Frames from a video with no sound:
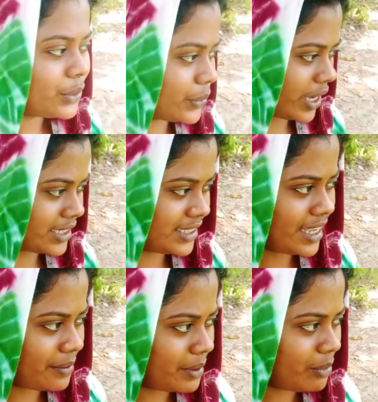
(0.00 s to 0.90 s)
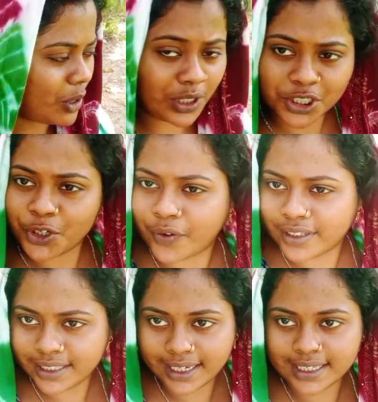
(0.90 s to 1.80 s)
তো আজকে আবার ব্লগটা
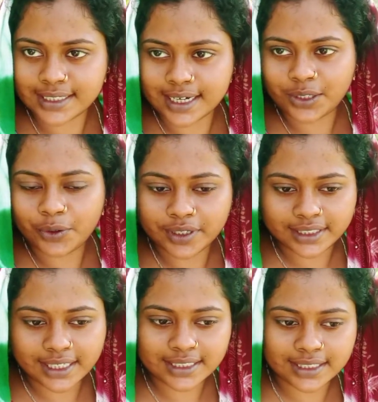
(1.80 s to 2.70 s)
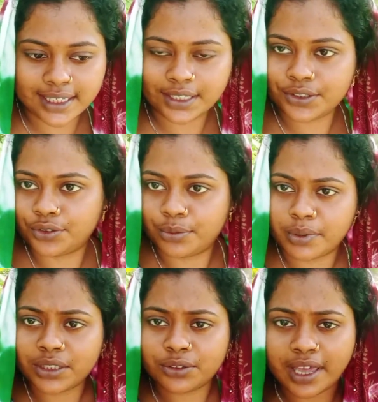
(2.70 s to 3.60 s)
সকাল থেকে স্টার্ট করে দিয়েছি দেখেছো
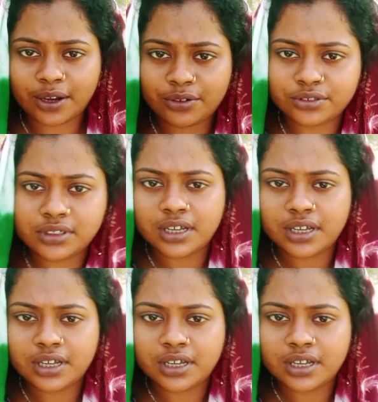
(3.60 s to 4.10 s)
তোমরা তো এখন